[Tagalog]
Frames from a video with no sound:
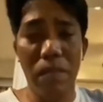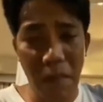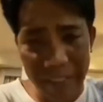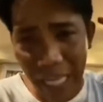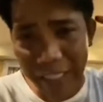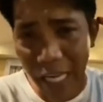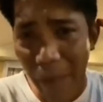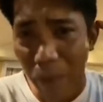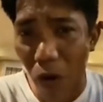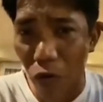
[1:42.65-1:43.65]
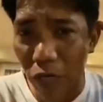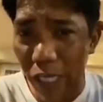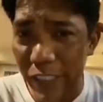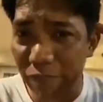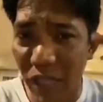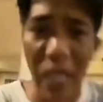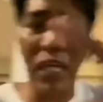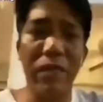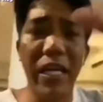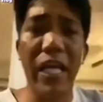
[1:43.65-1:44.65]
Magdadala po ako ng isang truck
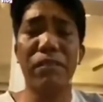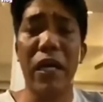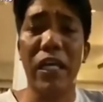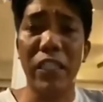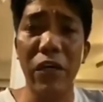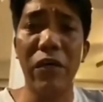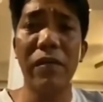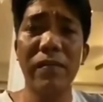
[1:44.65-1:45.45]
na bigas para sa'yo.